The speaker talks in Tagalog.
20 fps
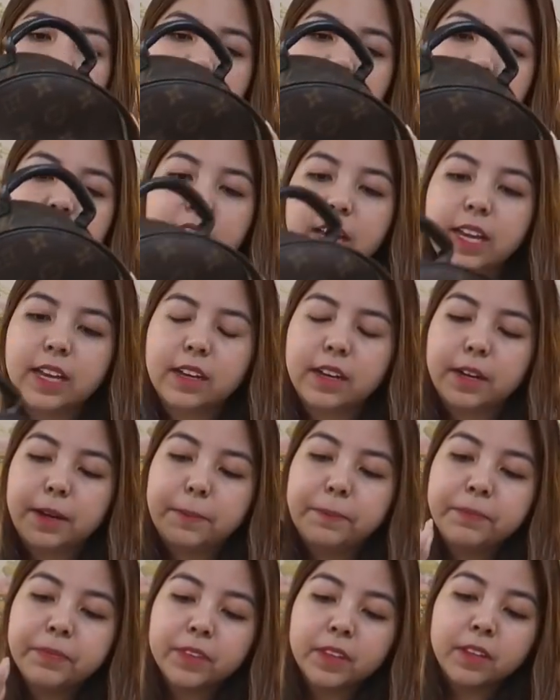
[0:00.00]
This is like
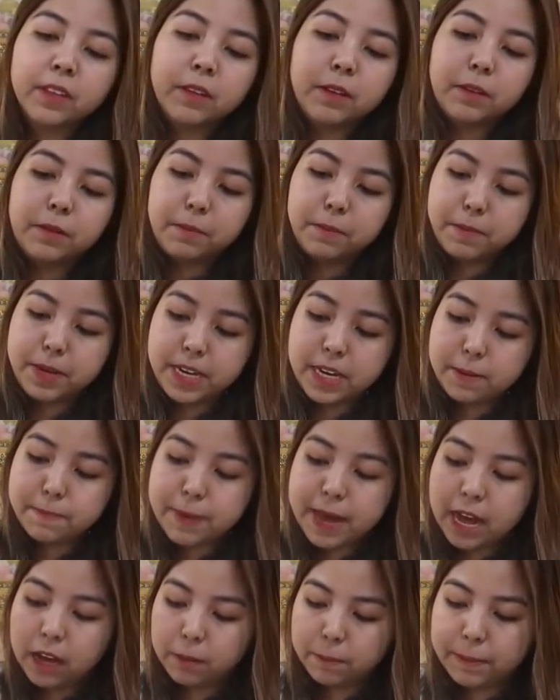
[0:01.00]
a mini
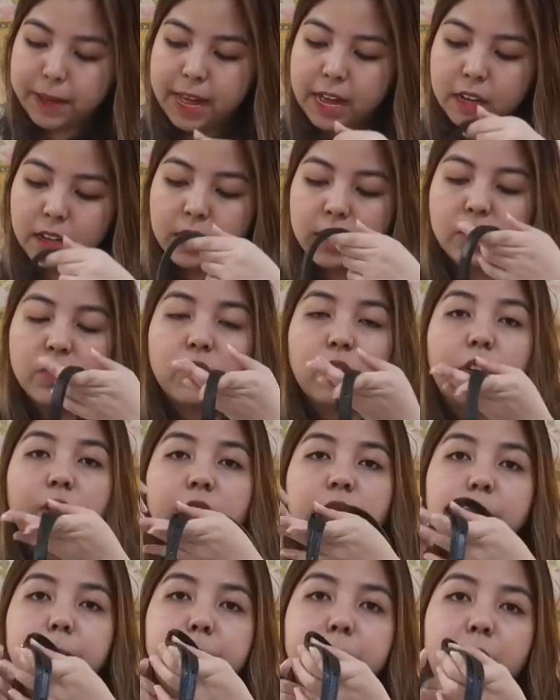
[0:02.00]
backpack. It's
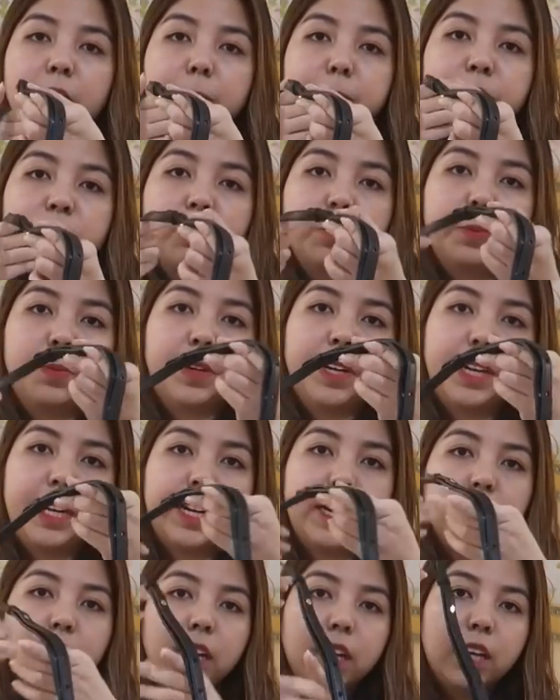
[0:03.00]
called the Palm
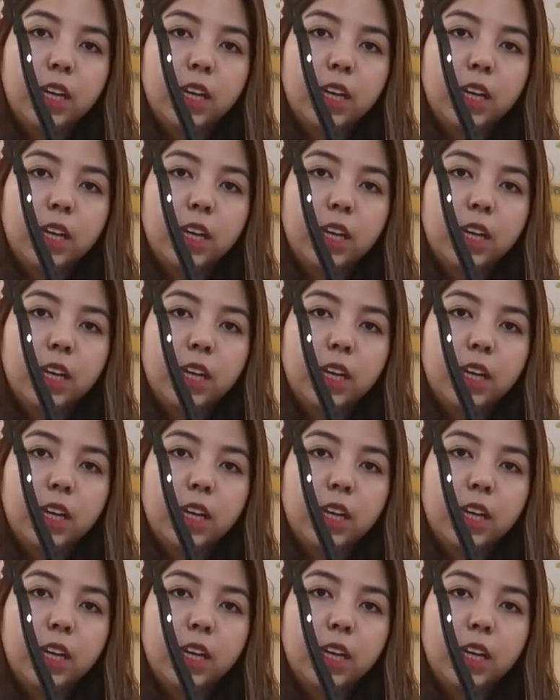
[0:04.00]
Spring.